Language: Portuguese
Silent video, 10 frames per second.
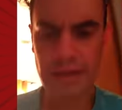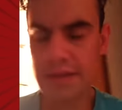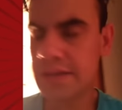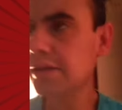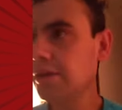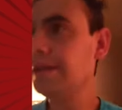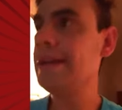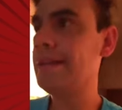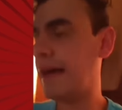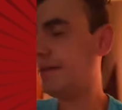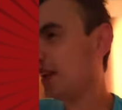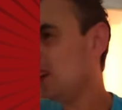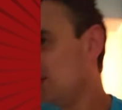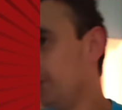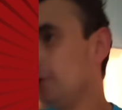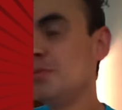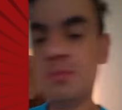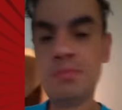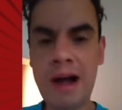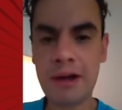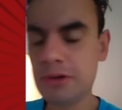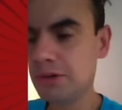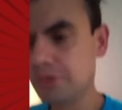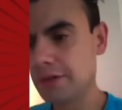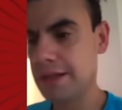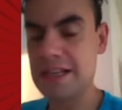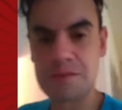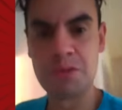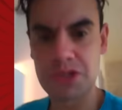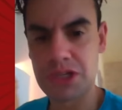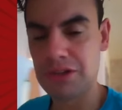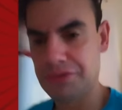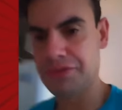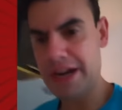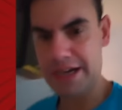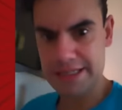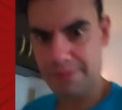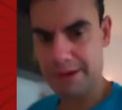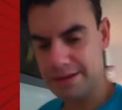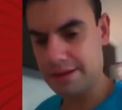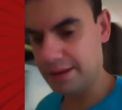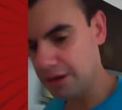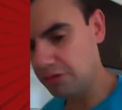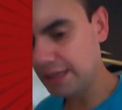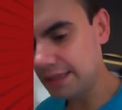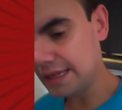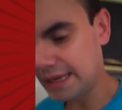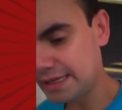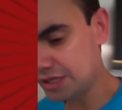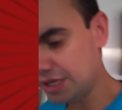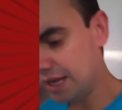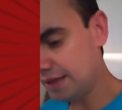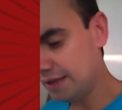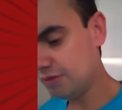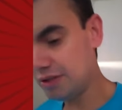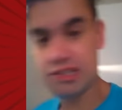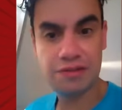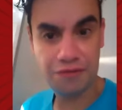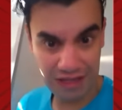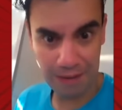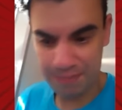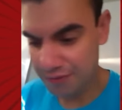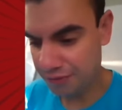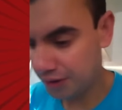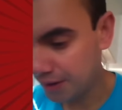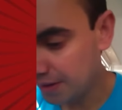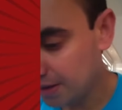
Diz que eu deitado ali ouvindo um barulho do, daqueles mosquitos verdes, sabe aqueles grandão que entra na casa da gente, quando a gente frita bife?